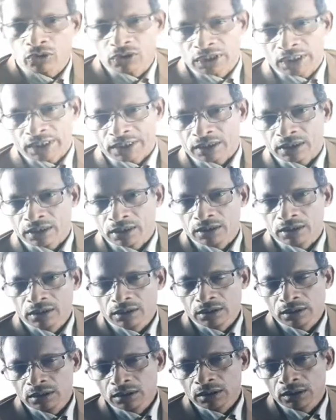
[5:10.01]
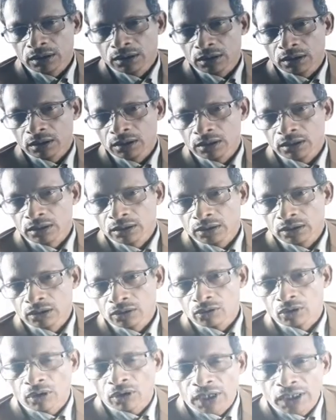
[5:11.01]
কর্তৃক
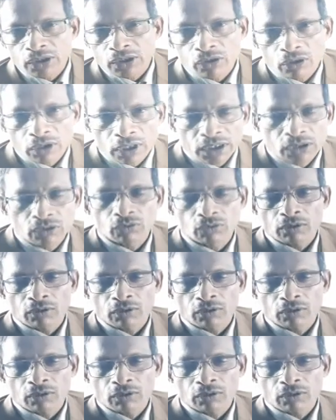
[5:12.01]
সংখ্যায় সংজ্ঞায়িত